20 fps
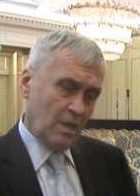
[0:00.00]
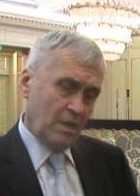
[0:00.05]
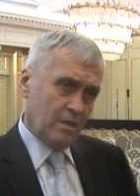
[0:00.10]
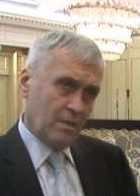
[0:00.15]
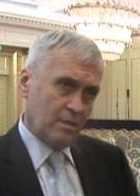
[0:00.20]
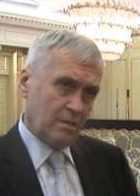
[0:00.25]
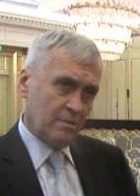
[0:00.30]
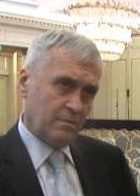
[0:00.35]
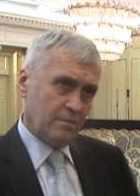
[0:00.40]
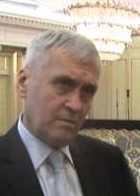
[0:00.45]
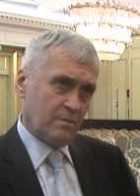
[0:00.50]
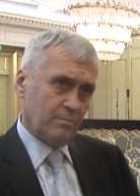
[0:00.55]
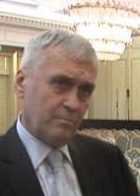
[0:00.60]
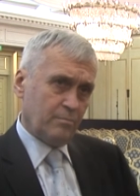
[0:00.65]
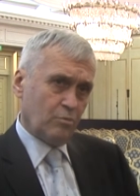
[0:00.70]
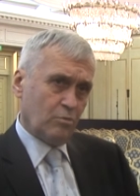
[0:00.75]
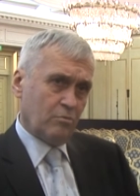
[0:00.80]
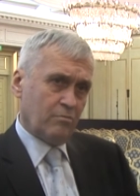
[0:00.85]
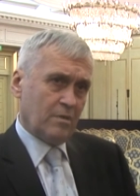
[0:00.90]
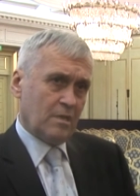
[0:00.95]
э,
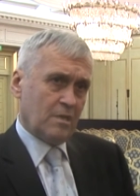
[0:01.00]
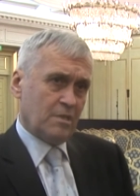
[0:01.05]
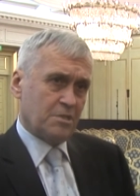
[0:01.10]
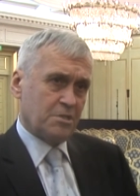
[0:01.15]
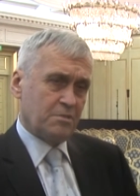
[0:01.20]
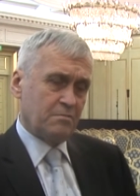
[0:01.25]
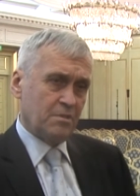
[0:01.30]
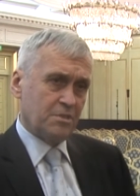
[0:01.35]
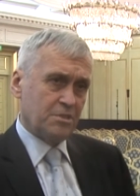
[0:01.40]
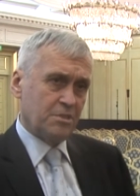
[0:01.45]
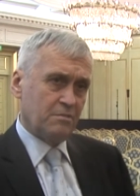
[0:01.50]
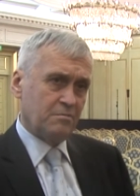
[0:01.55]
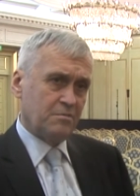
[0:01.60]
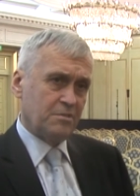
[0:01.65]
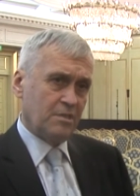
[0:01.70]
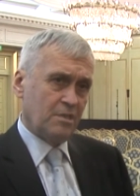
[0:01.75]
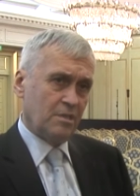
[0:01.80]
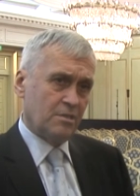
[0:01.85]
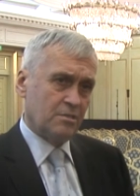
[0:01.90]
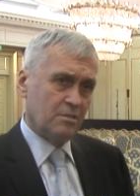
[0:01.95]
буквально свежая
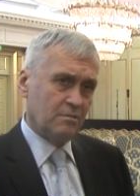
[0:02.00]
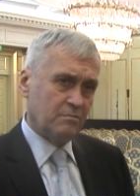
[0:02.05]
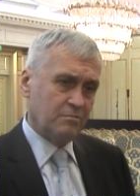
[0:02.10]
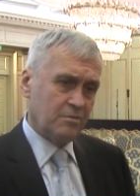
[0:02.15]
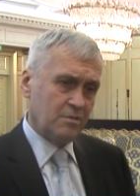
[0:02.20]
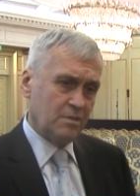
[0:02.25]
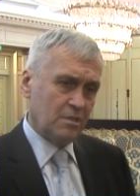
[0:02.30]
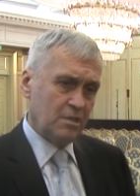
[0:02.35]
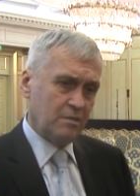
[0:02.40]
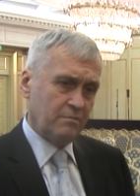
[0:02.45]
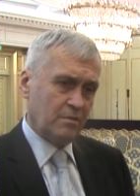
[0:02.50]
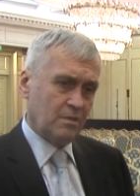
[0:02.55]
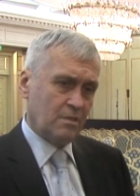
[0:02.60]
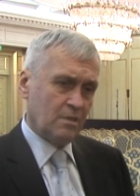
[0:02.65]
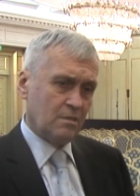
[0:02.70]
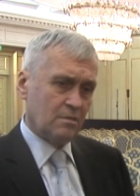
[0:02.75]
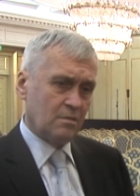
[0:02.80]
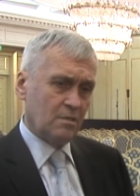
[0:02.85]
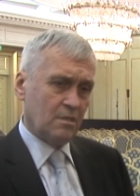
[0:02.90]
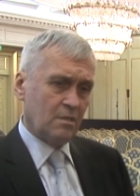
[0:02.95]
встреча в Киеве,
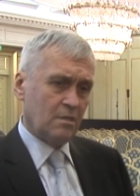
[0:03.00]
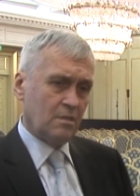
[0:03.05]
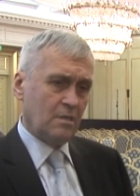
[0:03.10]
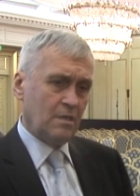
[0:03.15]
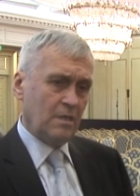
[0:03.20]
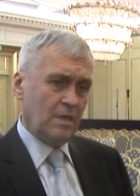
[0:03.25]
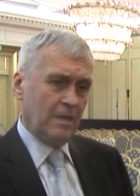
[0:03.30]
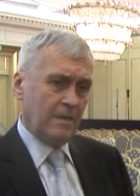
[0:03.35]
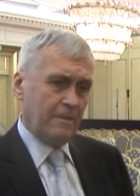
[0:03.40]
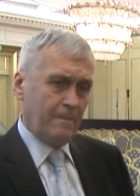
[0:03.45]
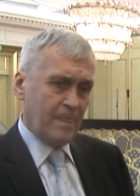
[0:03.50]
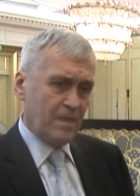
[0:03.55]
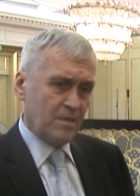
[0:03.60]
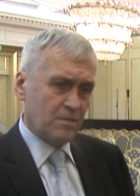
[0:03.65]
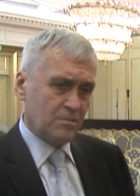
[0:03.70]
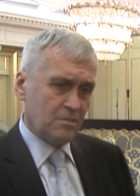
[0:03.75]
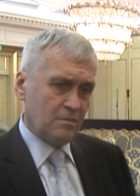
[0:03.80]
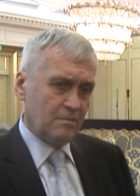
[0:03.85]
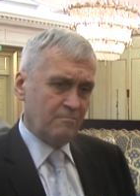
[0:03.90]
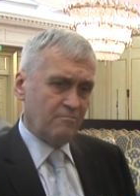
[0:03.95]
когда
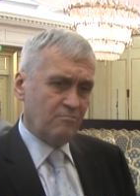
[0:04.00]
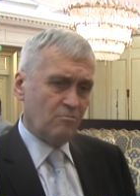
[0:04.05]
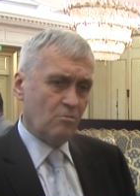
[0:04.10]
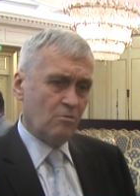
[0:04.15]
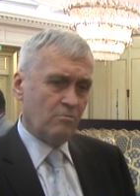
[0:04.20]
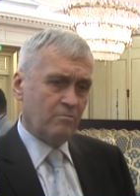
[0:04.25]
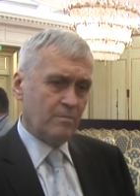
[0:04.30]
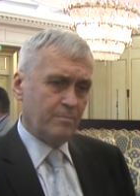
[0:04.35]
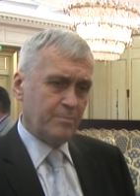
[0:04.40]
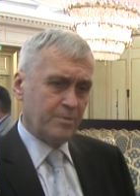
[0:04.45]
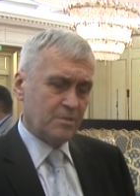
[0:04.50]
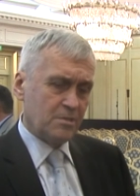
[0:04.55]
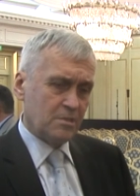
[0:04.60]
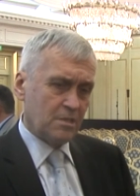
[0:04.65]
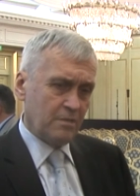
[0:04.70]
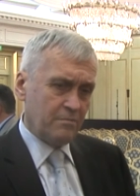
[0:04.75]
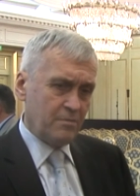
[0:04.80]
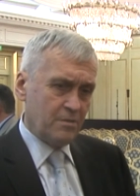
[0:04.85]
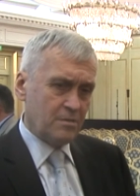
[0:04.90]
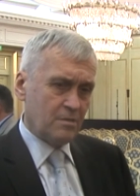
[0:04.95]
из Львова
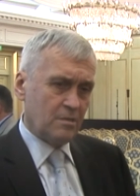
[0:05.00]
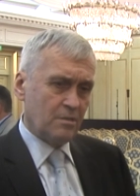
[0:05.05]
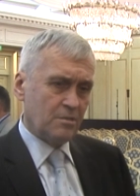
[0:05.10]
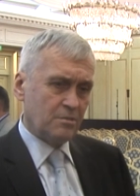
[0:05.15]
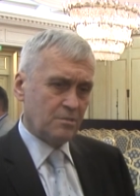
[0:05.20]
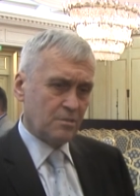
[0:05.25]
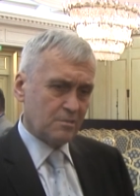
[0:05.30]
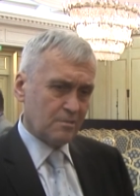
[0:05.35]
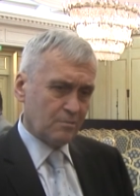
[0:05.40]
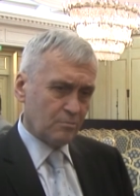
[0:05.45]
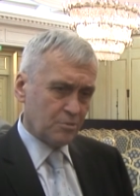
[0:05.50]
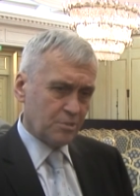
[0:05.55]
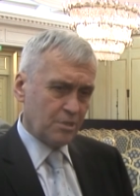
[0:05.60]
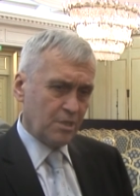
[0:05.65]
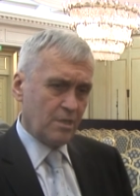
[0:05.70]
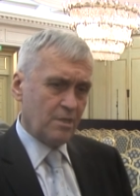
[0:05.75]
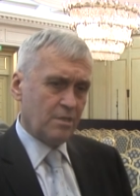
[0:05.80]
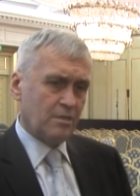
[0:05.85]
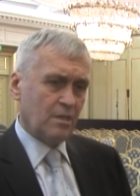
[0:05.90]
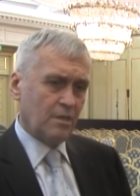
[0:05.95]
представительница
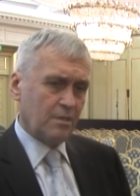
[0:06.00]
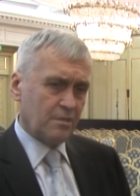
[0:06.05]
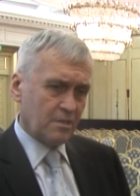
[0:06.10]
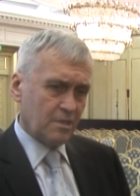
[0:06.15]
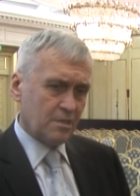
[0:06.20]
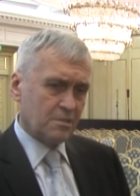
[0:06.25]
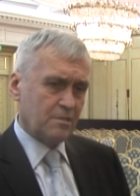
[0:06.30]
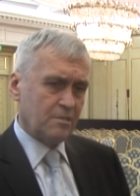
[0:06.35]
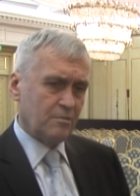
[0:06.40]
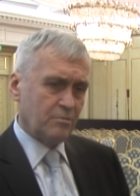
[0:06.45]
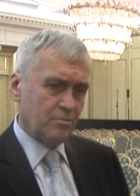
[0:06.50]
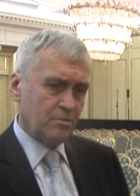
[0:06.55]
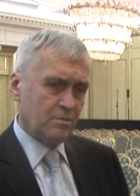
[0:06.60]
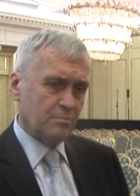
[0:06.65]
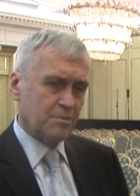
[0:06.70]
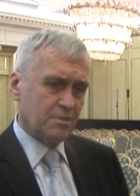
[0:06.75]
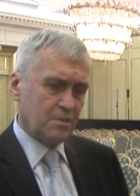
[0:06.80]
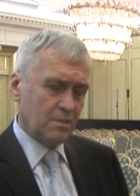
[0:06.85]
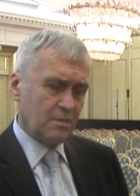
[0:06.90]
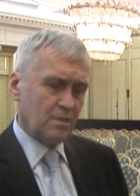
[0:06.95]
служения как раз людям
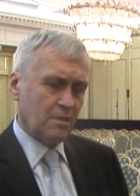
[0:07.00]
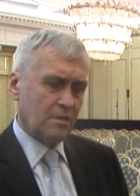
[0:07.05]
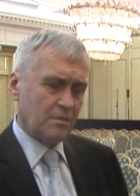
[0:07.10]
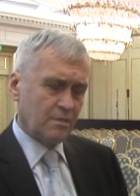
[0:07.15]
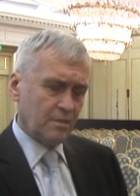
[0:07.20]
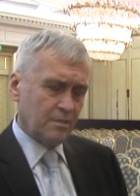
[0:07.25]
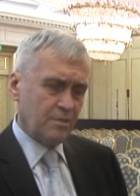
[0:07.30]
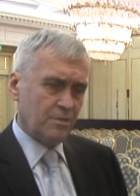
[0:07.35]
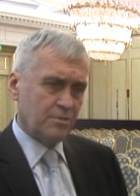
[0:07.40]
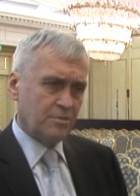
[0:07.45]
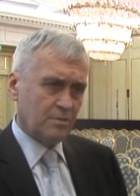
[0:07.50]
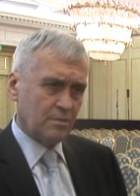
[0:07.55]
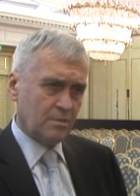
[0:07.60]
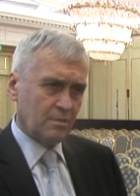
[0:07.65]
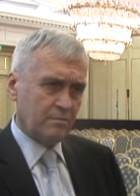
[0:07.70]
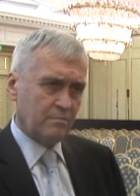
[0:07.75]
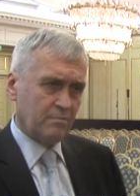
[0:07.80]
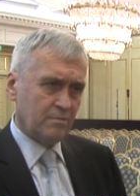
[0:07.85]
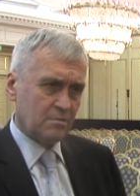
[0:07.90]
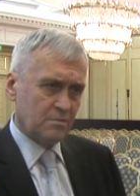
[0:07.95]
с, этой ограниченной,